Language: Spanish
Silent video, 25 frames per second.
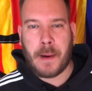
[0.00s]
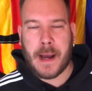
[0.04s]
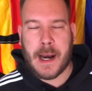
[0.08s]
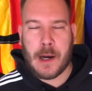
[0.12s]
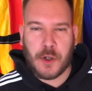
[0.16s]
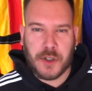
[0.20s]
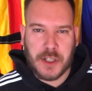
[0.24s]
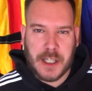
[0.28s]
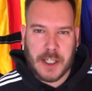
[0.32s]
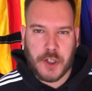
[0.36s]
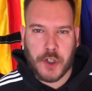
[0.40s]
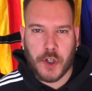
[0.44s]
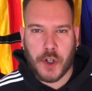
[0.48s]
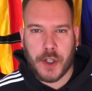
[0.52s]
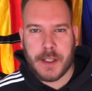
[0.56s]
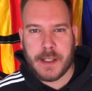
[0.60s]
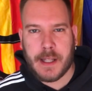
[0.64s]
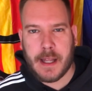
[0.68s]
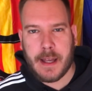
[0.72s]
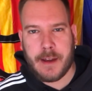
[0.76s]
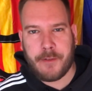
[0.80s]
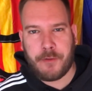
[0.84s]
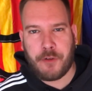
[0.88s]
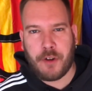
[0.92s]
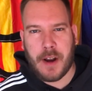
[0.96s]
Para los que sois
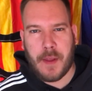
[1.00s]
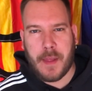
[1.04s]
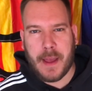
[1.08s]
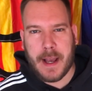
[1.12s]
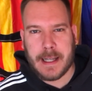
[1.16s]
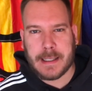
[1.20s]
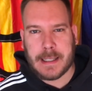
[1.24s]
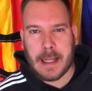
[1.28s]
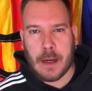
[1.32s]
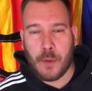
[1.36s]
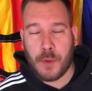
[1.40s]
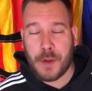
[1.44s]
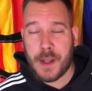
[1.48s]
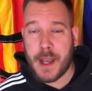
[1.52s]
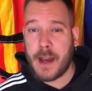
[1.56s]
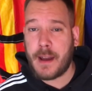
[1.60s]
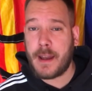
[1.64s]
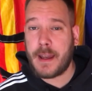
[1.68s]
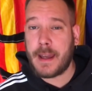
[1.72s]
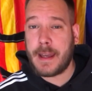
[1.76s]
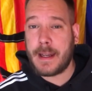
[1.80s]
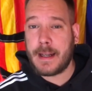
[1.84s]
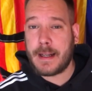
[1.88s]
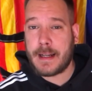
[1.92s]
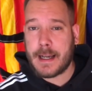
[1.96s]
de fuera de Cataluña,
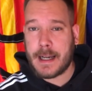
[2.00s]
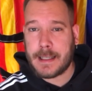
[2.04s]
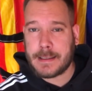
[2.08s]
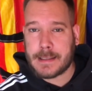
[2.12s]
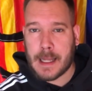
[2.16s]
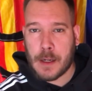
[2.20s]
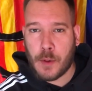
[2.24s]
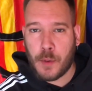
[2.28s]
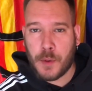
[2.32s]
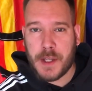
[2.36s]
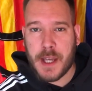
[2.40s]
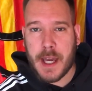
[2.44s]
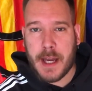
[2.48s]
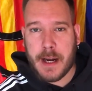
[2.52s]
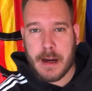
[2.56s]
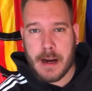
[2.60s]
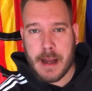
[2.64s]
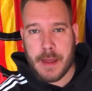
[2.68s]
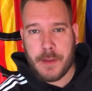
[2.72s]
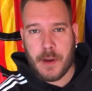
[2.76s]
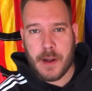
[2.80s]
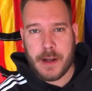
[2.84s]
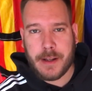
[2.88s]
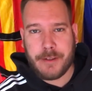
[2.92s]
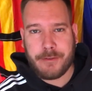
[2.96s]
en Cataluña Radio han